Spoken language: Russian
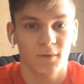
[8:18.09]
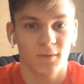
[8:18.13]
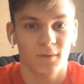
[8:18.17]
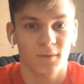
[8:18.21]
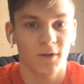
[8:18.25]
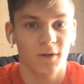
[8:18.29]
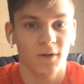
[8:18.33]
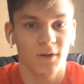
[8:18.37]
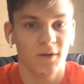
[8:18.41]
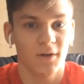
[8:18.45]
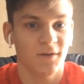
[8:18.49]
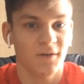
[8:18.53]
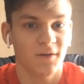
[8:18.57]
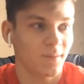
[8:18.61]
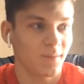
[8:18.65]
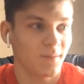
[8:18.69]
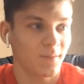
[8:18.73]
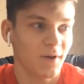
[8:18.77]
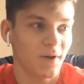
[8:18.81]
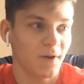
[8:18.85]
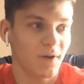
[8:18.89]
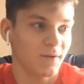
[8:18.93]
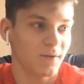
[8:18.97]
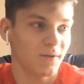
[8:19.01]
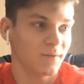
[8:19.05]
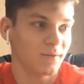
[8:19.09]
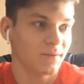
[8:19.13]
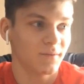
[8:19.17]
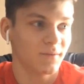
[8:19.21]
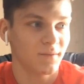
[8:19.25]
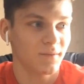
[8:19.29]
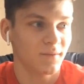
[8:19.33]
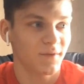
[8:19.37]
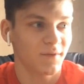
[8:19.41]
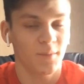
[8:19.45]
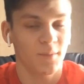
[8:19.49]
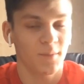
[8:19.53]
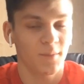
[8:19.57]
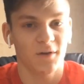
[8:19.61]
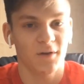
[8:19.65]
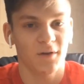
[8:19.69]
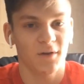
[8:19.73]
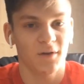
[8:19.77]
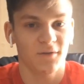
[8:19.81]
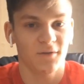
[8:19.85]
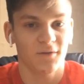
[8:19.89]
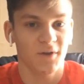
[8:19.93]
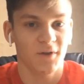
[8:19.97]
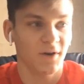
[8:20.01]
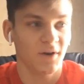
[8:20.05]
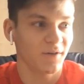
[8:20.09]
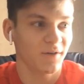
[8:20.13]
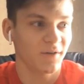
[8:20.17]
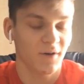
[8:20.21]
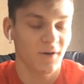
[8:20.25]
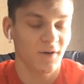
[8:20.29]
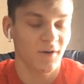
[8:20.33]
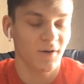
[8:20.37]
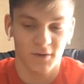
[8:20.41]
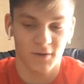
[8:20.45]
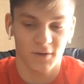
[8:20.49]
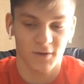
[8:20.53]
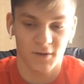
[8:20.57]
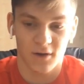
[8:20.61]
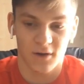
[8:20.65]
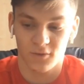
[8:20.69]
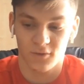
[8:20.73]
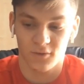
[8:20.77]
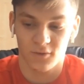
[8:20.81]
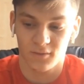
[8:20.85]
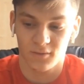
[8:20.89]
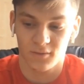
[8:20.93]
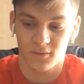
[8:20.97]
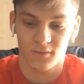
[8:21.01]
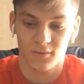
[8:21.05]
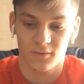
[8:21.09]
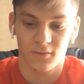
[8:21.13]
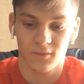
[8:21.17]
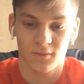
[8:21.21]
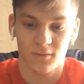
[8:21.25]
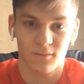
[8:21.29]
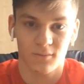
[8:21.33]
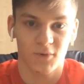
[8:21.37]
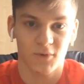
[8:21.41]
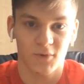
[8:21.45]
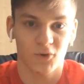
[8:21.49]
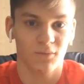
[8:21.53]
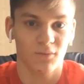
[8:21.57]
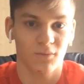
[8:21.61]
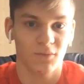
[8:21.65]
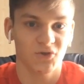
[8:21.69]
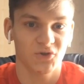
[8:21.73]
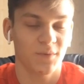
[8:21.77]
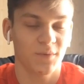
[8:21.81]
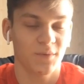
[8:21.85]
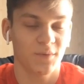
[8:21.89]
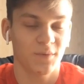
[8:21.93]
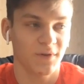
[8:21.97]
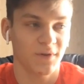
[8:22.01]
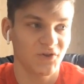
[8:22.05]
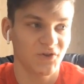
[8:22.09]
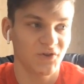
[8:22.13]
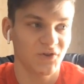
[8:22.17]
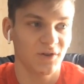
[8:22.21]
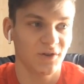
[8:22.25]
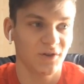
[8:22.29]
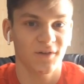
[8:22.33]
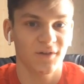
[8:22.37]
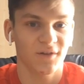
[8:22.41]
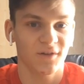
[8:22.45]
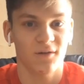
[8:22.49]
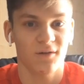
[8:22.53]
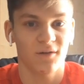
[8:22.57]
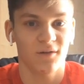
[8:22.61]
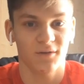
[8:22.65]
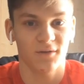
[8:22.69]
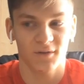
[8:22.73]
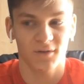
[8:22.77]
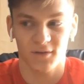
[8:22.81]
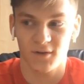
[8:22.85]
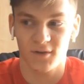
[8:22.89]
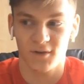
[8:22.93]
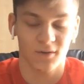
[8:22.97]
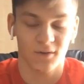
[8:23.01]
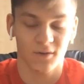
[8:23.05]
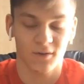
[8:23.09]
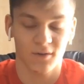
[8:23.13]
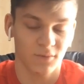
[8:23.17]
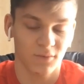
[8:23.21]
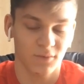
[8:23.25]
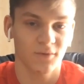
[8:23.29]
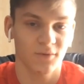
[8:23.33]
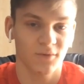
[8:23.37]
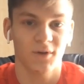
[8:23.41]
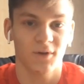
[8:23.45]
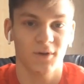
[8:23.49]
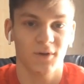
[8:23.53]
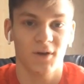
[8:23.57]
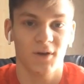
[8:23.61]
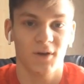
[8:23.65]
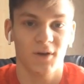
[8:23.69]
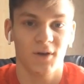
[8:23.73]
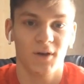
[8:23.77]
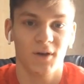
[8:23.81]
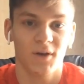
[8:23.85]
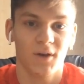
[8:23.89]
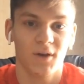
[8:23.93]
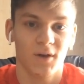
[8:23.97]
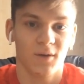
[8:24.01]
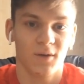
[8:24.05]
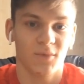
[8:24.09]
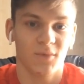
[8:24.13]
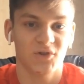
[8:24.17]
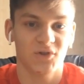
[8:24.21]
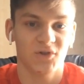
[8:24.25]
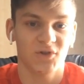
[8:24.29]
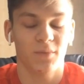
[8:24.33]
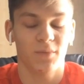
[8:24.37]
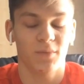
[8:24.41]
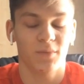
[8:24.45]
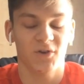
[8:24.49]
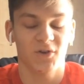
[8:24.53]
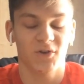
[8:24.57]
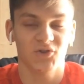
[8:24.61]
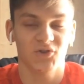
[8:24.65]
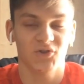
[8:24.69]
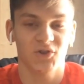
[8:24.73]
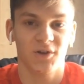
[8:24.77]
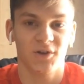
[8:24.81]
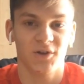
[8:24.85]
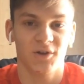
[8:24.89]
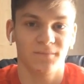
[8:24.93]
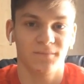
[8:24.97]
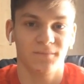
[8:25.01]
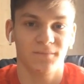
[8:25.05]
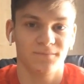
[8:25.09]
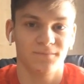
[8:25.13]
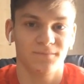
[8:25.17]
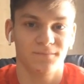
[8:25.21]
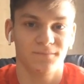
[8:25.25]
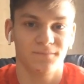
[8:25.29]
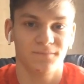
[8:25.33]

Голы не забили, соперник свои реализовал, и так вот потом ошибки начали наслаиваться, и как бы вот пошли поражения.